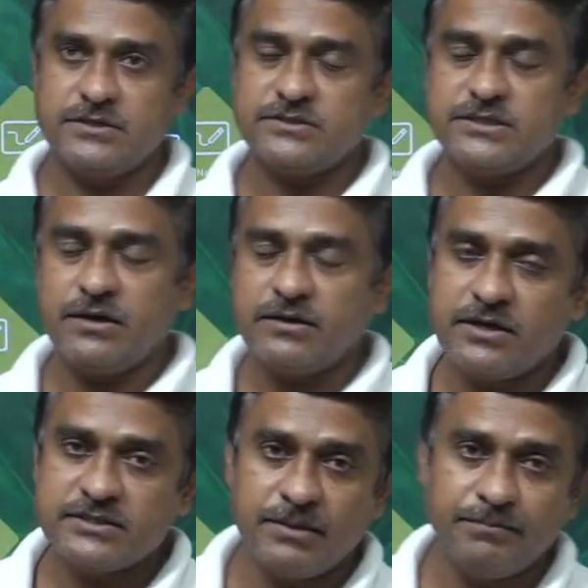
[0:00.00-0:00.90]

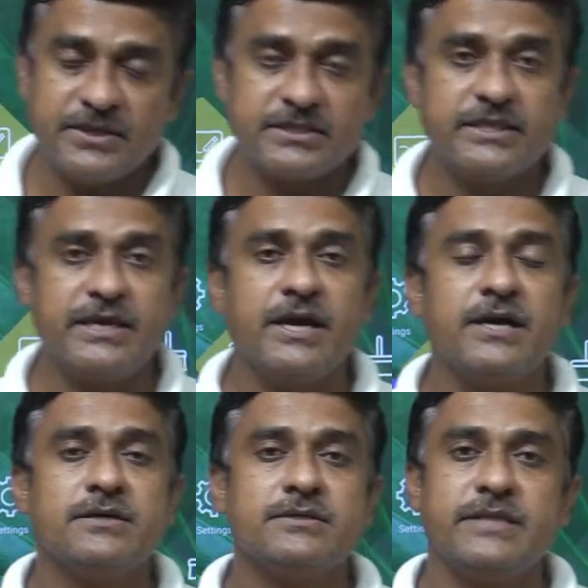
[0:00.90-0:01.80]
संपत्तियां
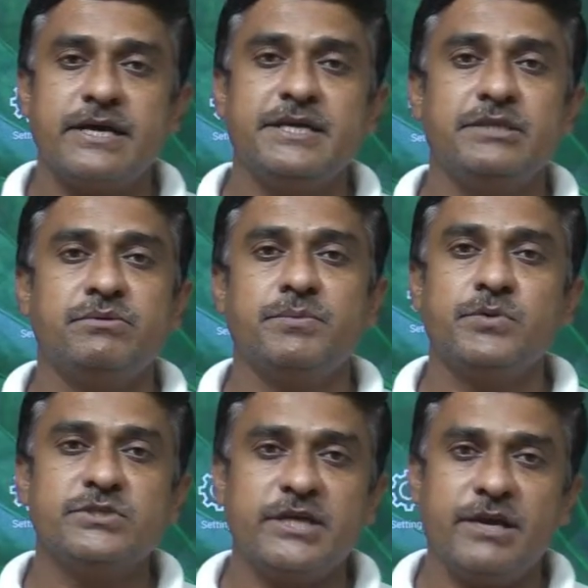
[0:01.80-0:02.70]
दायित्व तो
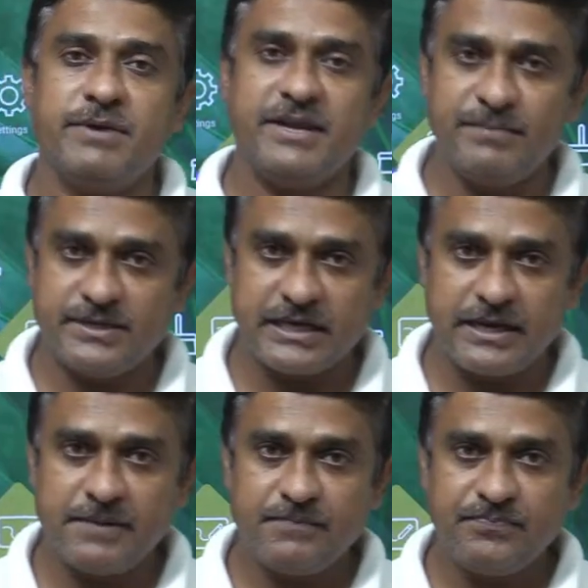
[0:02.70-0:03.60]
पूंजी के बारे में जाना